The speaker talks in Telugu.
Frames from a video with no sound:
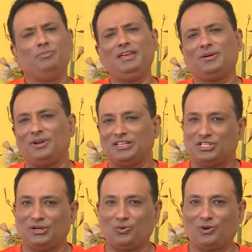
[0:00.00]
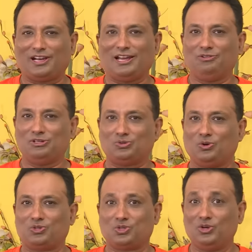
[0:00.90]
మీకు నచ్చిన కూరగాయలు
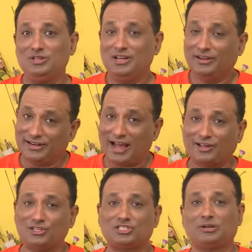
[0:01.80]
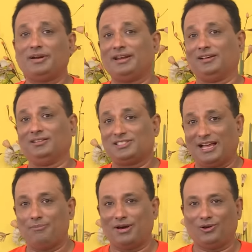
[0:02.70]
వేసుకోవచ్చు నాకు ఇష్టమైన
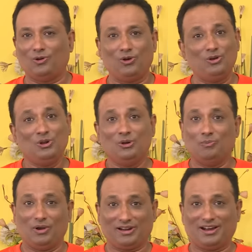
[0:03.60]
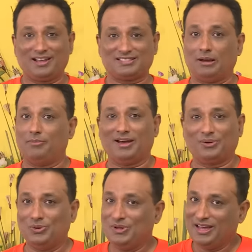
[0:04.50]
సాంబార్లో ములక్కాడ
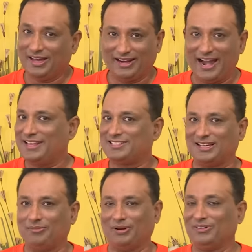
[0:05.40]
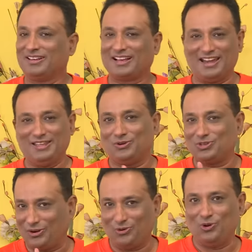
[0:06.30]
సాంబారు రాడీస్ సాంబారు కానీ ఈరోజు
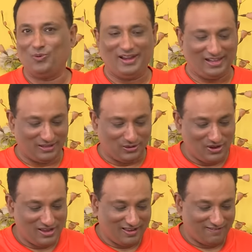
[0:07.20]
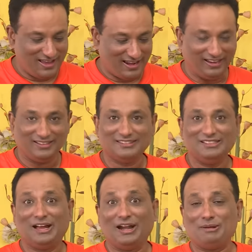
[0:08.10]
ఆ రెండు వేయట్లేదు వేరే
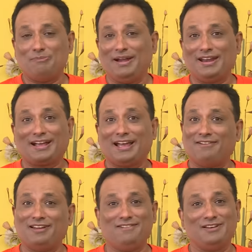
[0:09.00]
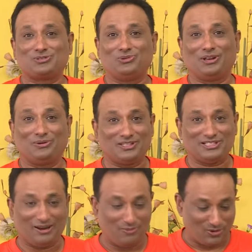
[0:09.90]
అంటే బెండకాయ అవన్నీ వేసుకుంటే కూడా
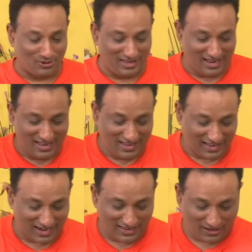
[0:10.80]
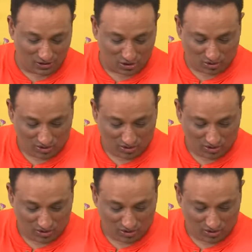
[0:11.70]
చాలా బాగుంటుంది కానీ ఈరోజు